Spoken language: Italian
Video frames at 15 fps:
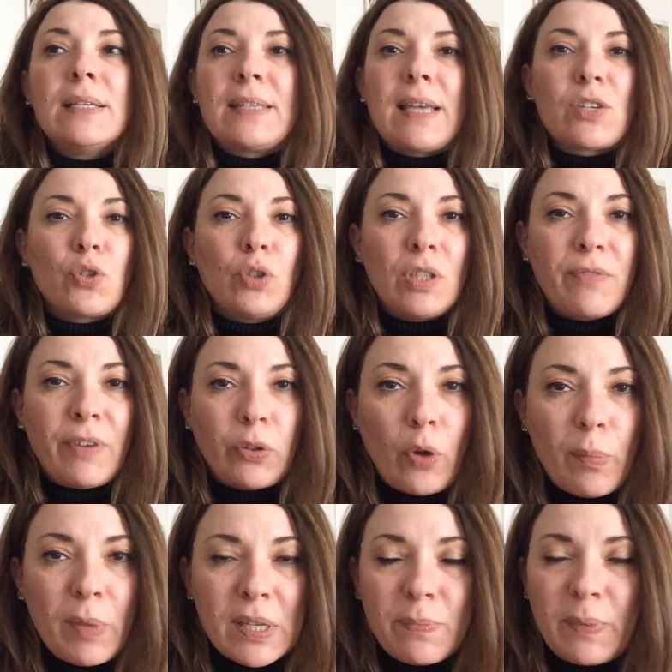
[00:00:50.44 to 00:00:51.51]
se ha soddisfatto
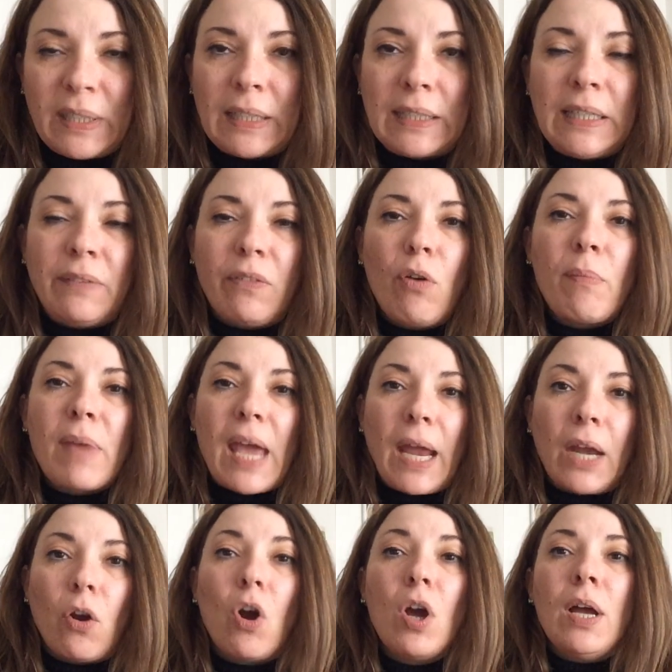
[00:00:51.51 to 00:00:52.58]
le mie aspettative o
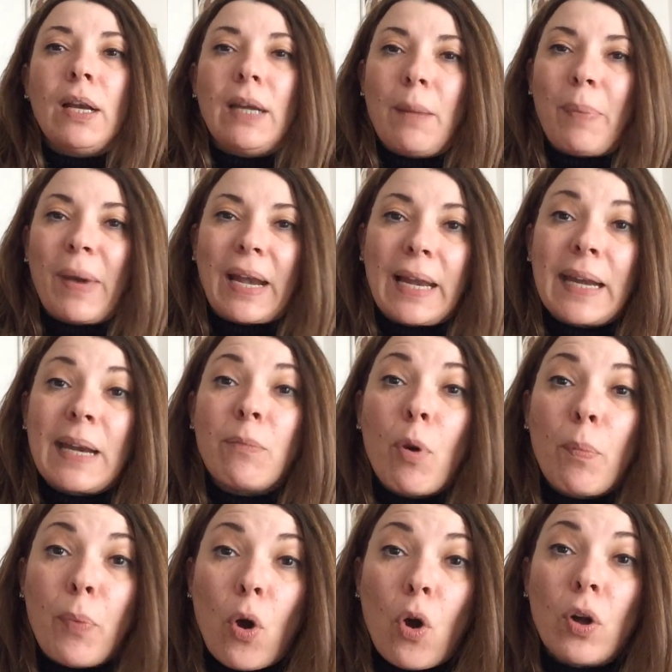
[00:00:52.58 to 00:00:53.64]
meno, ne
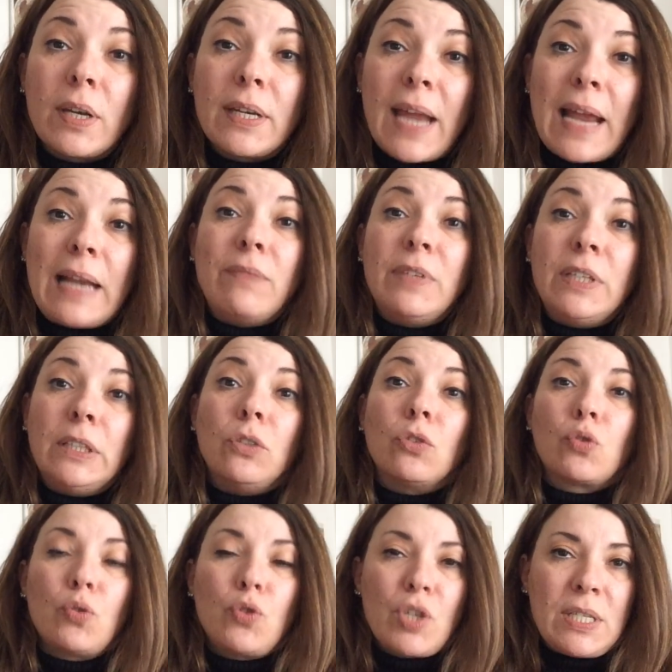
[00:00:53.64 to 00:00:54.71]
parleremo poi nel
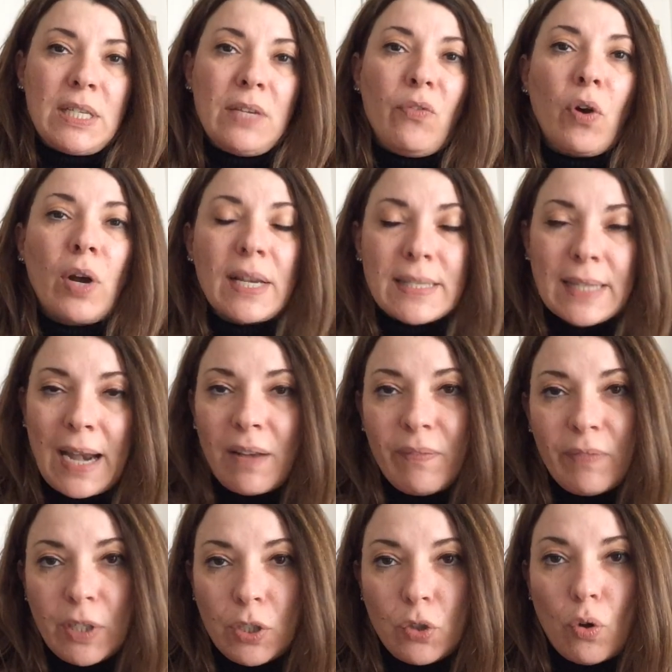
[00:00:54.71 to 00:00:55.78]
video successivo che sarà
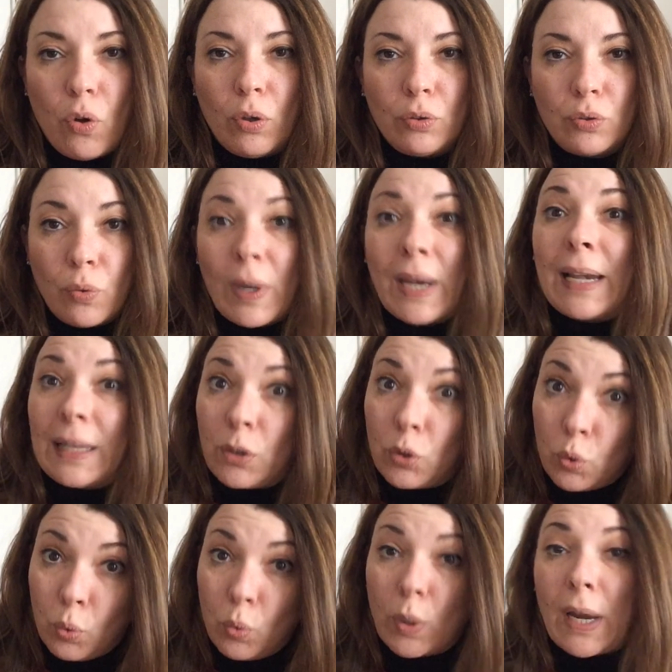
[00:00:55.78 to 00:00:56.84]
il video sulle
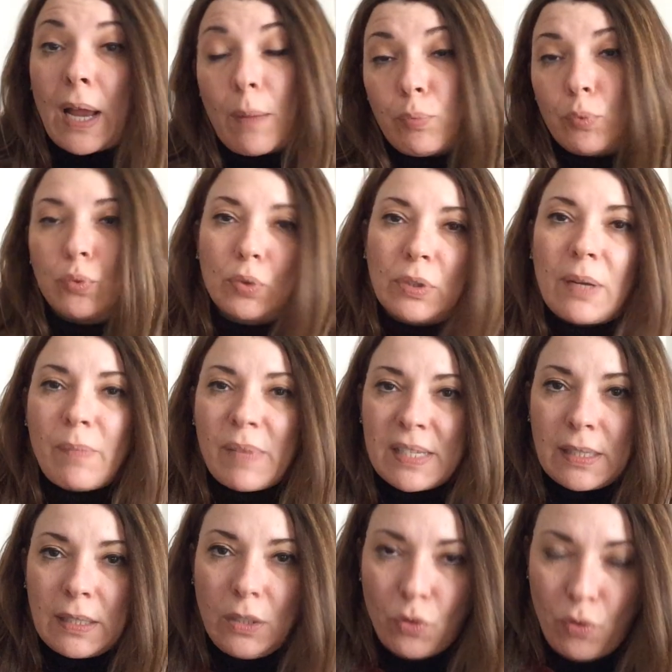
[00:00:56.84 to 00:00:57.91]
letture appunto del
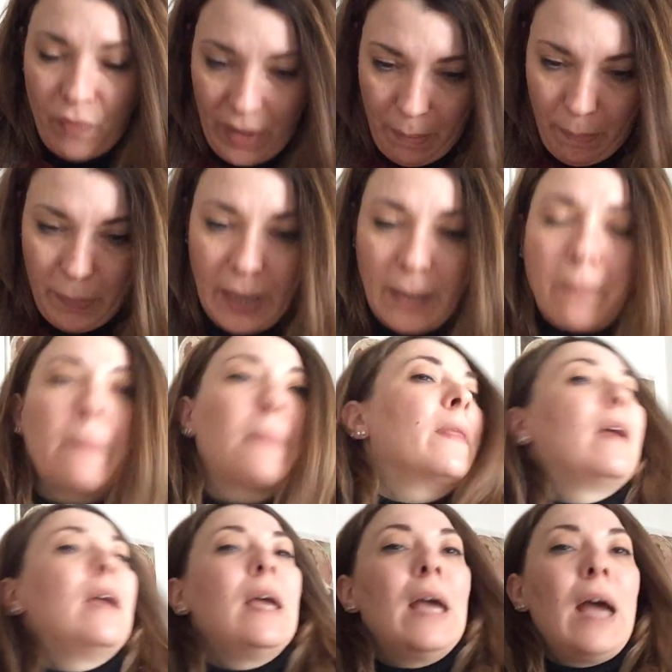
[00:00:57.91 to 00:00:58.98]
mese di novembre.
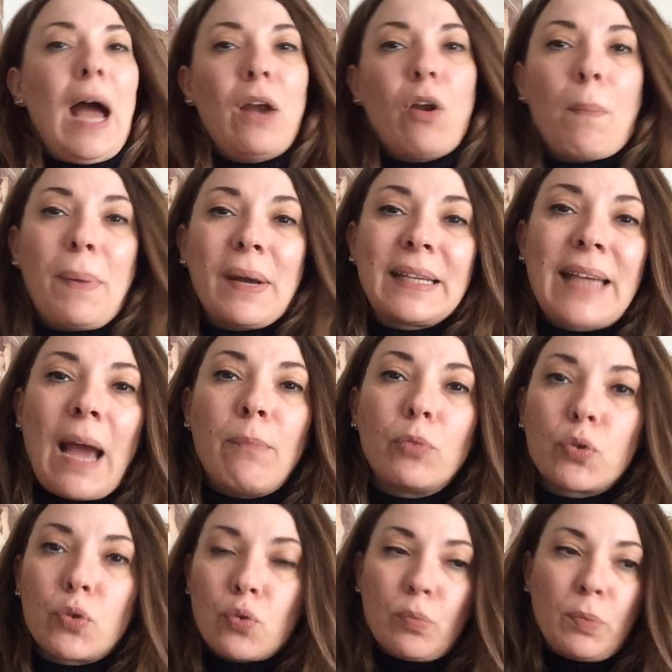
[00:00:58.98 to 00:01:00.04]
Allora,
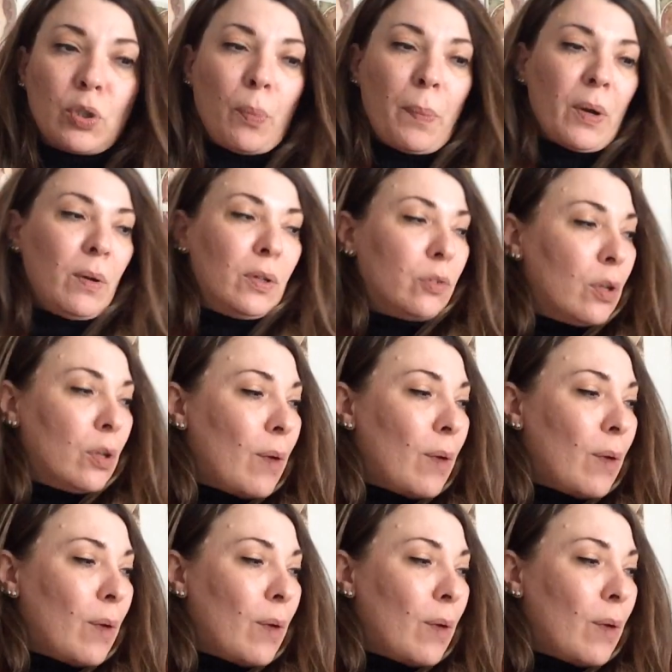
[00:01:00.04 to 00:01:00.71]
partiamo subito. Per quanto